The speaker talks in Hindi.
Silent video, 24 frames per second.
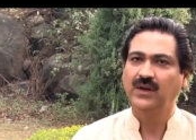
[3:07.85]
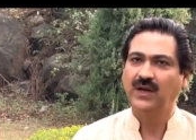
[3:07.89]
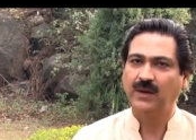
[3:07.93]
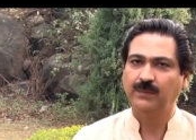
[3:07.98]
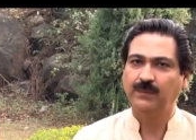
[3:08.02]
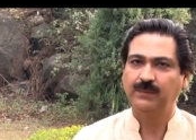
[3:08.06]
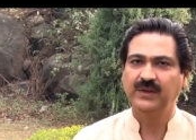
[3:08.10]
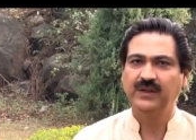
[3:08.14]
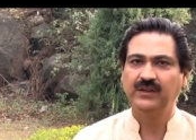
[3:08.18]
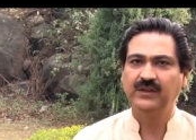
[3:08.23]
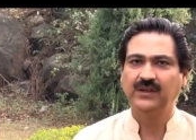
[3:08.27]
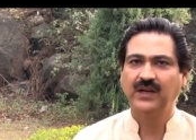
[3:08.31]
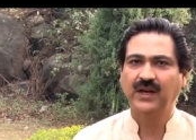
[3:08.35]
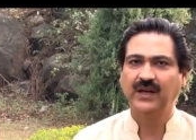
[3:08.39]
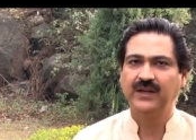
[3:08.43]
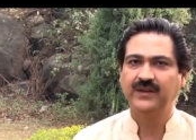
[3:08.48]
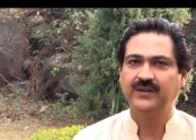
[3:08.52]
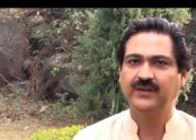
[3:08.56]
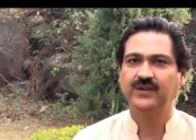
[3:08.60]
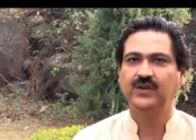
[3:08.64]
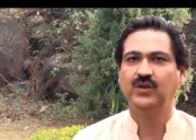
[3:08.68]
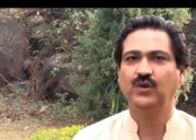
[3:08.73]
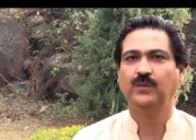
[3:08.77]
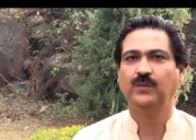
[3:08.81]
अपनी
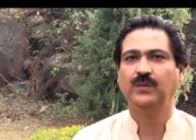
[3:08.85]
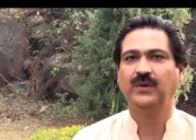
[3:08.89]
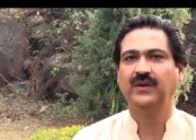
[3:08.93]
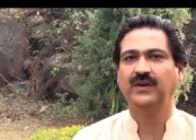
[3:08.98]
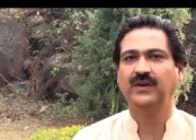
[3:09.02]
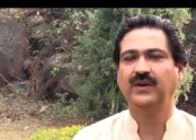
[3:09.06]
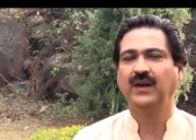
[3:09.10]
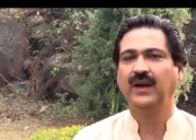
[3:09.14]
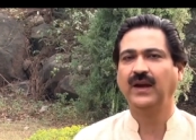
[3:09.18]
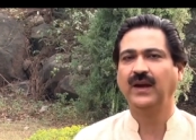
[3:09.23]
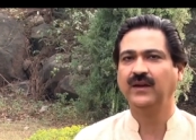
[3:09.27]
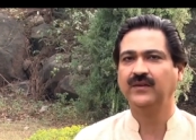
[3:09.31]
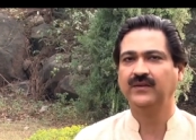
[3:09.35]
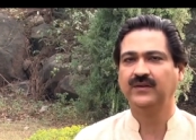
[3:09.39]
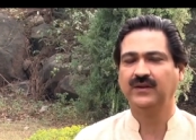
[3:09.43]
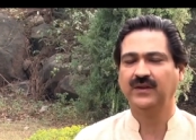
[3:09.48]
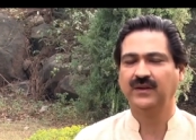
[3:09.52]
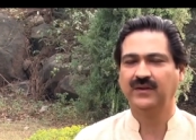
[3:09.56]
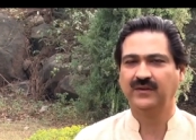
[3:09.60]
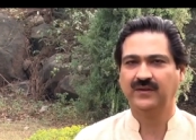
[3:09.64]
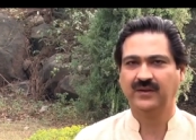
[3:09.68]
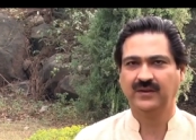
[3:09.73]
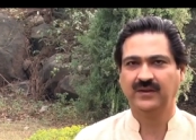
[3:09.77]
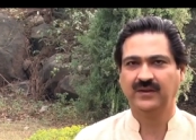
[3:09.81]
थाइस के ऊपर रिलैक्स
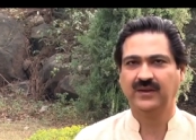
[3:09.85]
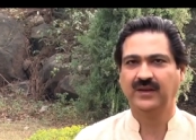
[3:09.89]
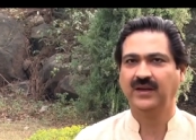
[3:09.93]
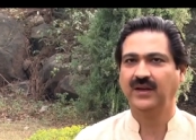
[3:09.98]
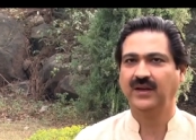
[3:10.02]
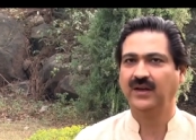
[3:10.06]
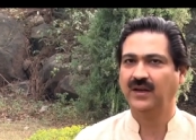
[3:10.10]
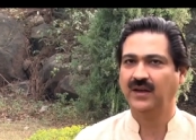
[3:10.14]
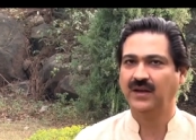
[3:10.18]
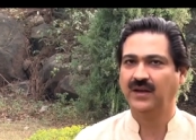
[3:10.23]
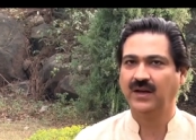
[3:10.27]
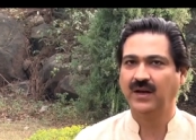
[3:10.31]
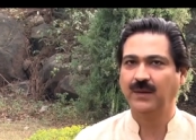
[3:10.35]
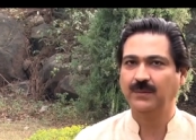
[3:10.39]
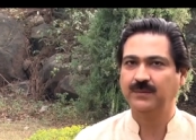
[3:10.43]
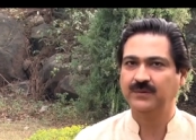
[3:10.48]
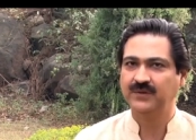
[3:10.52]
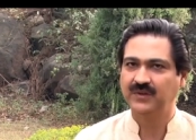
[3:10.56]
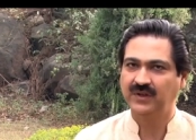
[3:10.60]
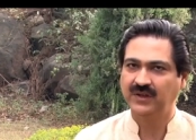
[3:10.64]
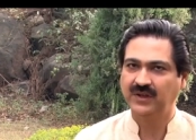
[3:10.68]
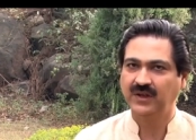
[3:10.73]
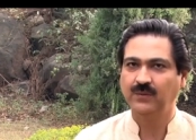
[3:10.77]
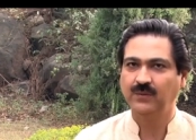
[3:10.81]
कर सकते हैं अगर आप
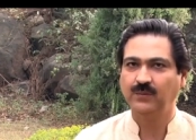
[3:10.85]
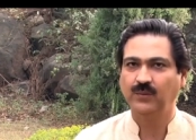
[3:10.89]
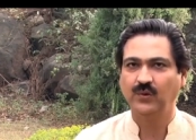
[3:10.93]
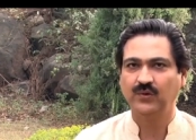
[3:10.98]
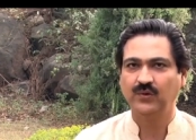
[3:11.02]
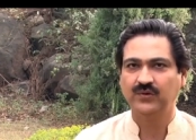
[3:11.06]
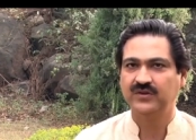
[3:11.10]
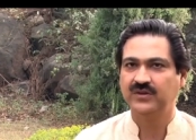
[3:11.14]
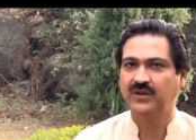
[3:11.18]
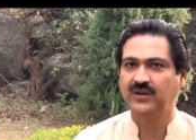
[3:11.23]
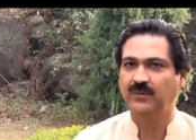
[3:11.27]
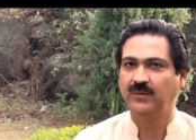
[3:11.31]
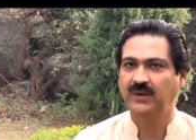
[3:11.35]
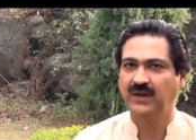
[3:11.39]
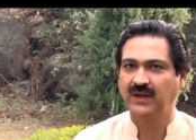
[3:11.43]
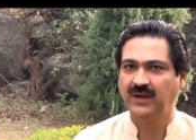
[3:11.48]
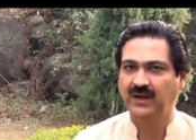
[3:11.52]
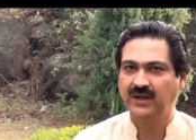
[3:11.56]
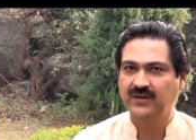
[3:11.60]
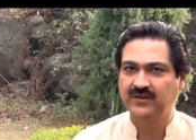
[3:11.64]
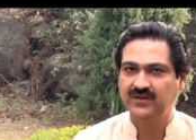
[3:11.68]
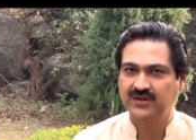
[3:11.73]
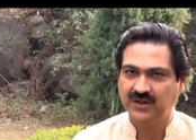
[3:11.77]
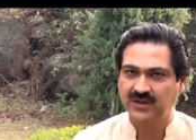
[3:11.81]
सिटिंग पोस्चर में
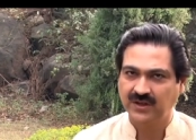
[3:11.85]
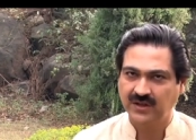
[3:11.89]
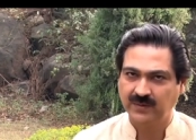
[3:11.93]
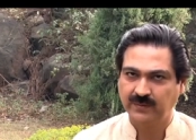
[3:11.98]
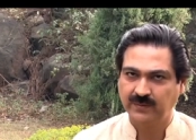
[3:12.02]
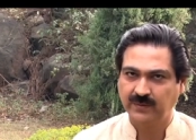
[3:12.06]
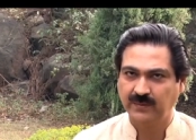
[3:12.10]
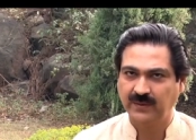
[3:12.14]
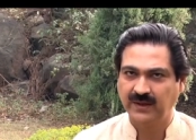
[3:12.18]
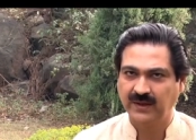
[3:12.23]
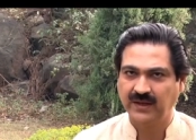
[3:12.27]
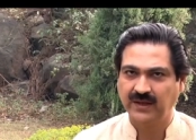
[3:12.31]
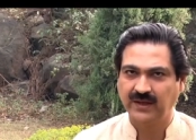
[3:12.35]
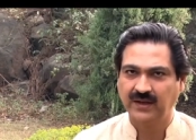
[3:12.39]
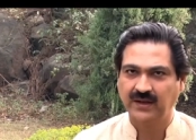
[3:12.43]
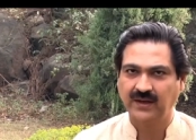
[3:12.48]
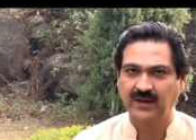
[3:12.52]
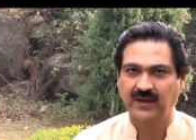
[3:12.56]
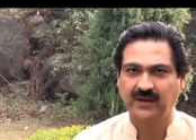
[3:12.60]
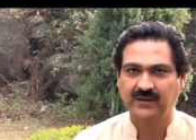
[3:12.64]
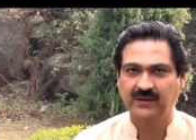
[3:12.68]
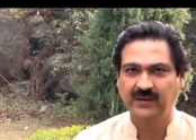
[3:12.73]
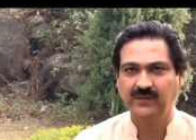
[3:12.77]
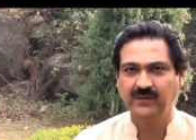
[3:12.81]
हैं चेयर पे बैठे हैं
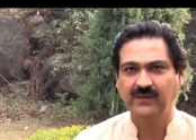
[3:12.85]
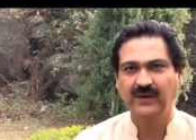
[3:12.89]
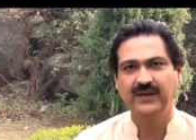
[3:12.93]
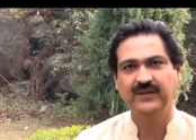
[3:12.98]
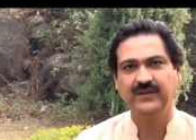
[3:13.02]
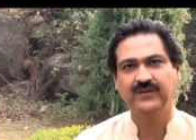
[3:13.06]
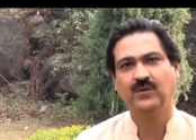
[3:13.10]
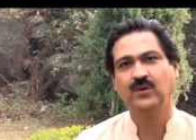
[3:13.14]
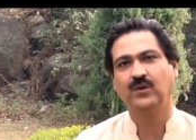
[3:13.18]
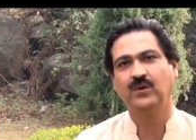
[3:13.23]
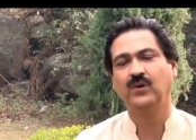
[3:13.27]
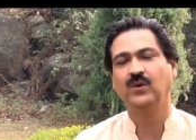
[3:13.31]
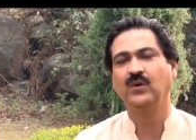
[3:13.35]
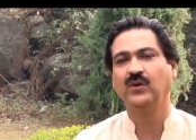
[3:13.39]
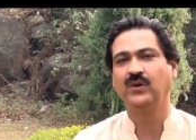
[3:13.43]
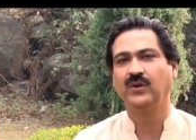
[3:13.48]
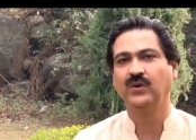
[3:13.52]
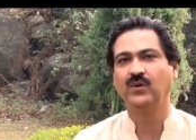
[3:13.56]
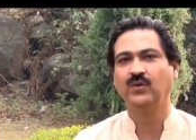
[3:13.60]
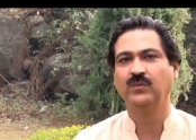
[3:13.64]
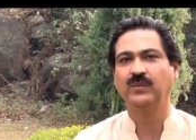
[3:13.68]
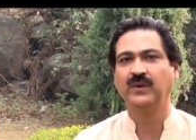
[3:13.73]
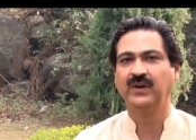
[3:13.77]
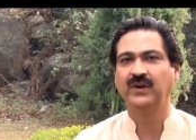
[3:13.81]
अदरवाइज घुटनों के
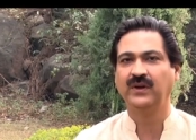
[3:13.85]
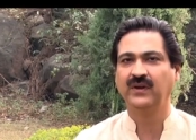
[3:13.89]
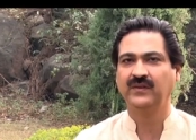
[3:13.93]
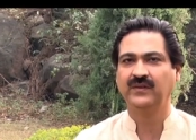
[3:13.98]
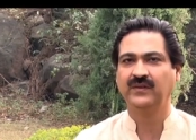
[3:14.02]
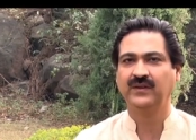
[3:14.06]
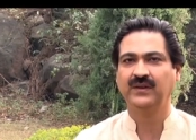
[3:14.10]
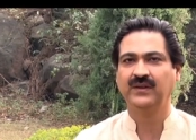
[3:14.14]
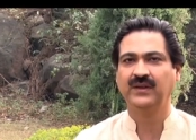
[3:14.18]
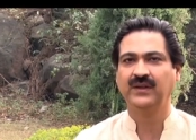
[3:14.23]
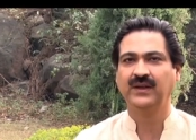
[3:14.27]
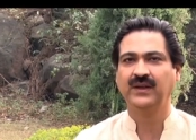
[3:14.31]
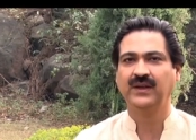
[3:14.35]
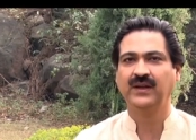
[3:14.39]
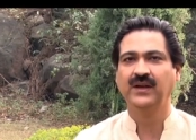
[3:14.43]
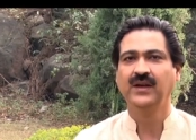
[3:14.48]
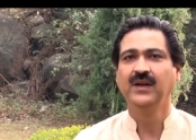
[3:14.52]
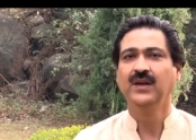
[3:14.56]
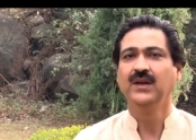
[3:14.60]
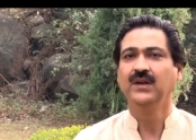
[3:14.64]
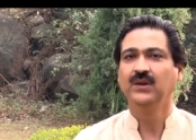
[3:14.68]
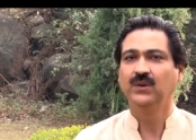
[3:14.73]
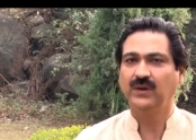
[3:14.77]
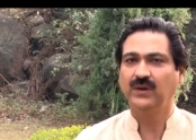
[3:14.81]
ऊपर रख सकते हैं
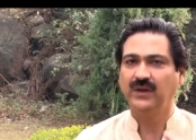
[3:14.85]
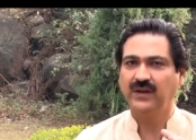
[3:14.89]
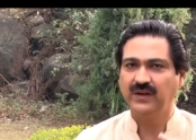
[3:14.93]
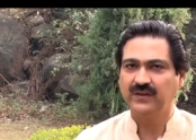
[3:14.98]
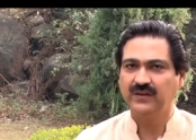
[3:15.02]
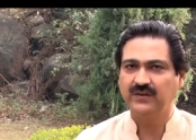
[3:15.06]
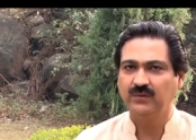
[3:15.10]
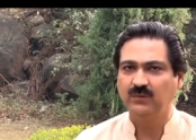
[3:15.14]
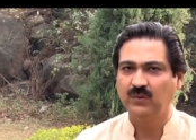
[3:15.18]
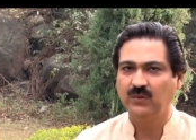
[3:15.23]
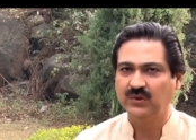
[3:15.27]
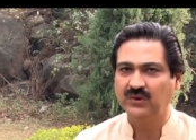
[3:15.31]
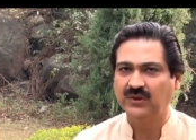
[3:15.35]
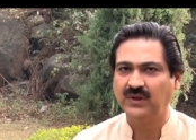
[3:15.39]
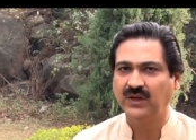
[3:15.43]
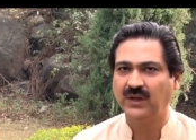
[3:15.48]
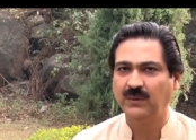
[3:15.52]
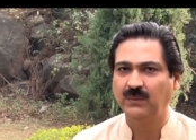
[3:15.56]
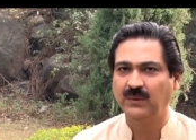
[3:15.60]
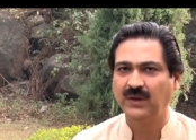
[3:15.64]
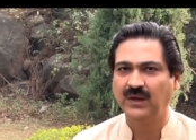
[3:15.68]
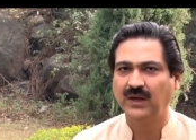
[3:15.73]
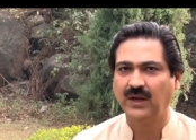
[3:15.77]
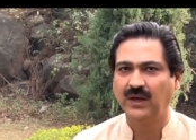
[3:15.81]
तो इस मुद्रा
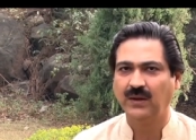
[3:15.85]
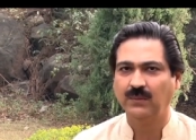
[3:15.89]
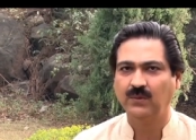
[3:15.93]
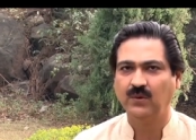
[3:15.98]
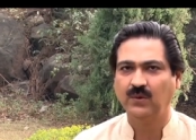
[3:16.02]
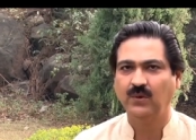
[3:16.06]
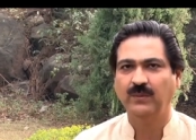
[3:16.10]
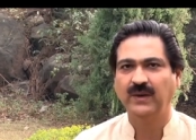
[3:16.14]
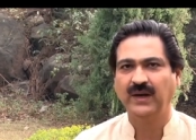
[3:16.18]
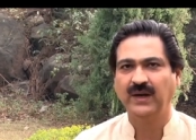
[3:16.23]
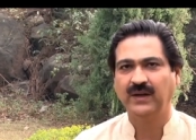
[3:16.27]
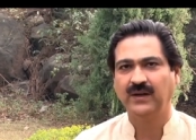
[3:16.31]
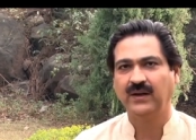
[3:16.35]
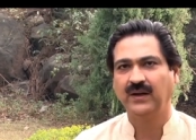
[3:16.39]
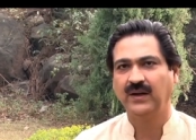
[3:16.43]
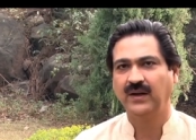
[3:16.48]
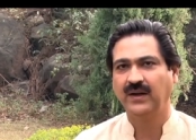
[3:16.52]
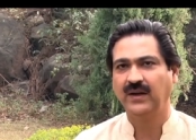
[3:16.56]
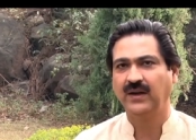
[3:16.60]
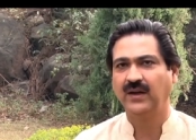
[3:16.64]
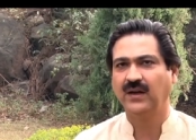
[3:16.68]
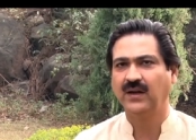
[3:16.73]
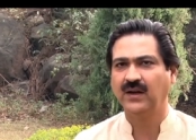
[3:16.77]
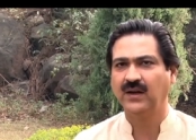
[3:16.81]
में आपको बैठना
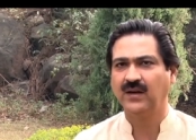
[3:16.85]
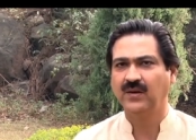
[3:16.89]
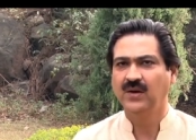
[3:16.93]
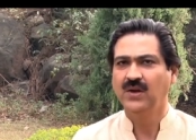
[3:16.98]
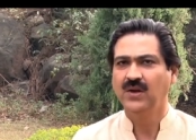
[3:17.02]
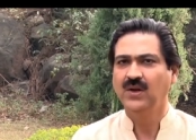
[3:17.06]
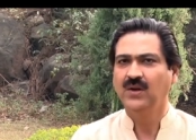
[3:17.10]
है अगर